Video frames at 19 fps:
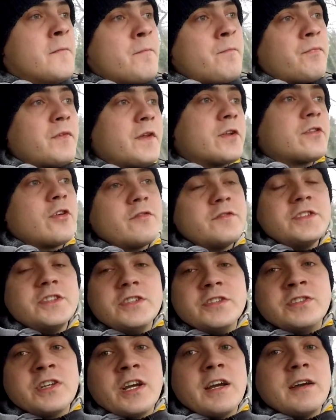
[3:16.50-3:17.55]
no to
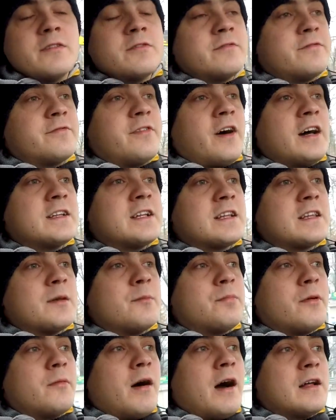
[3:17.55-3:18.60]
widzicie, wada
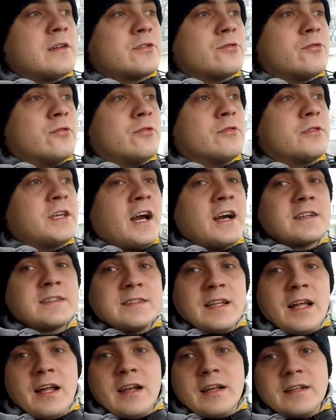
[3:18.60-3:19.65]
tempomatu jak
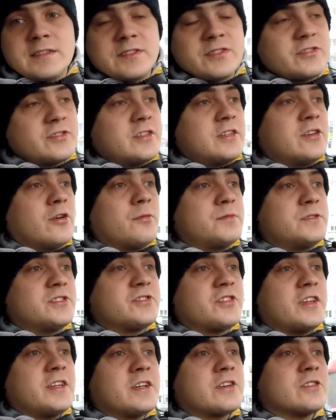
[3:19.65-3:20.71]
znalazł, czyli
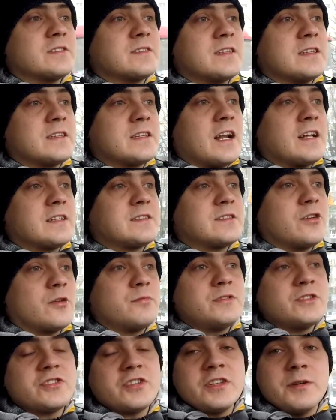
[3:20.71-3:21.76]
obniżenie koncentracji,
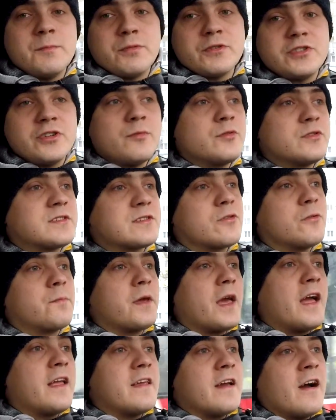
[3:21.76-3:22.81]
obniżenie poziomu
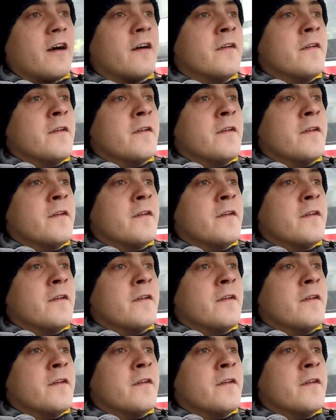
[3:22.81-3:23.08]
skupienia